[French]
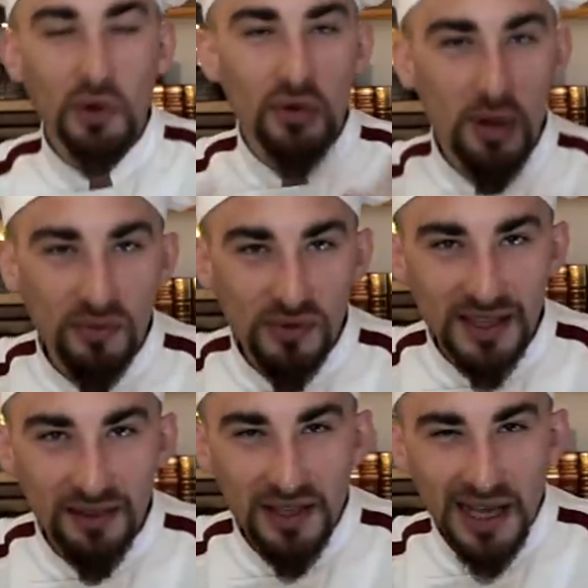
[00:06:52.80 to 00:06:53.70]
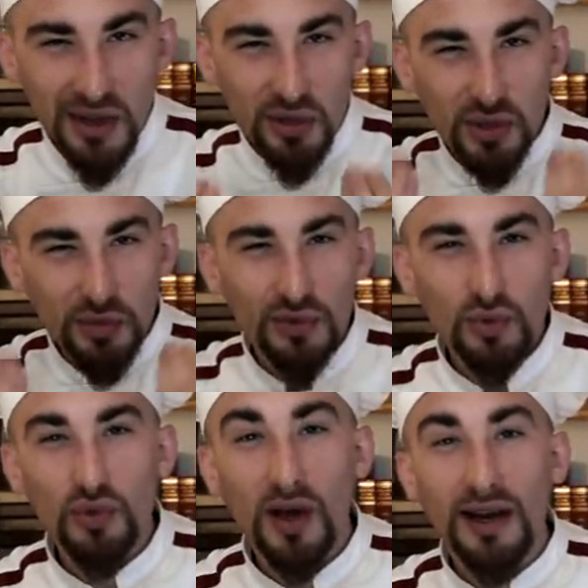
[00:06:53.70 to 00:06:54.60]
comme vous le savez, je suis
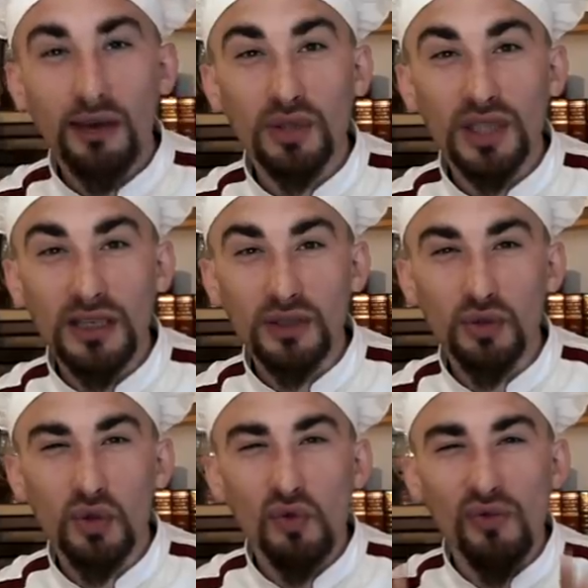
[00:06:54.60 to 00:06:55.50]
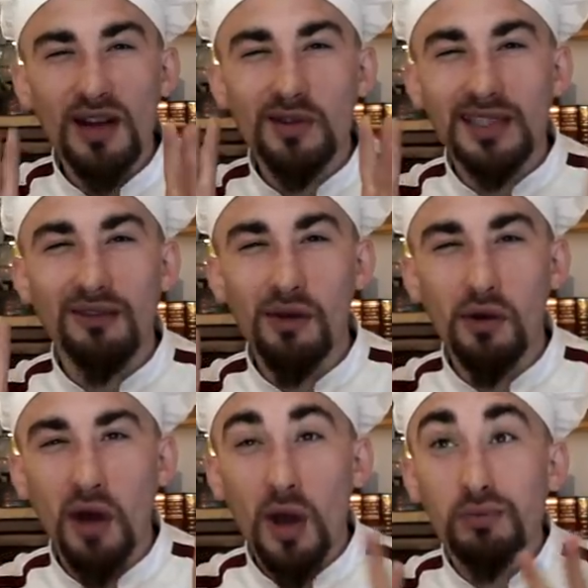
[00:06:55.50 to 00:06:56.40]
toujours à la recherche de nouvelles
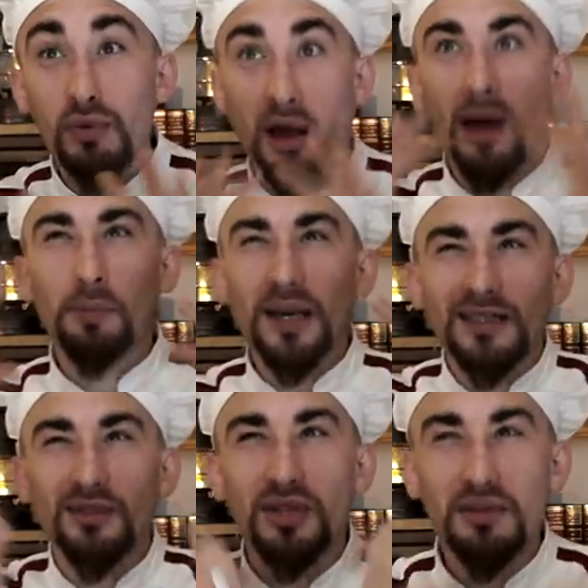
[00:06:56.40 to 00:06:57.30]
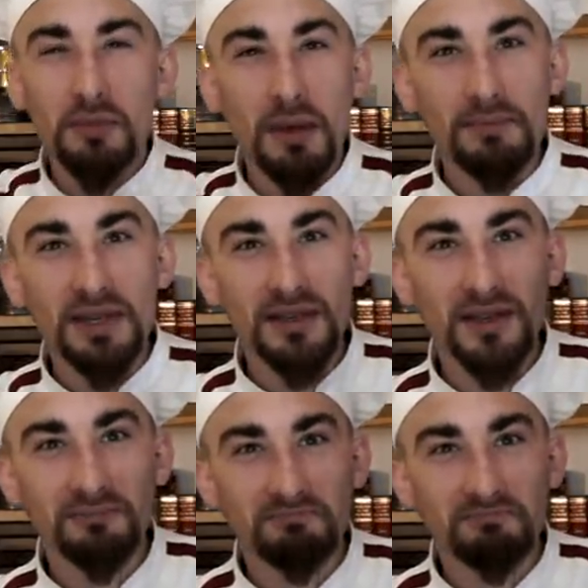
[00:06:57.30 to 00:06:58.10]
saveurs pour impressionner mes papilles.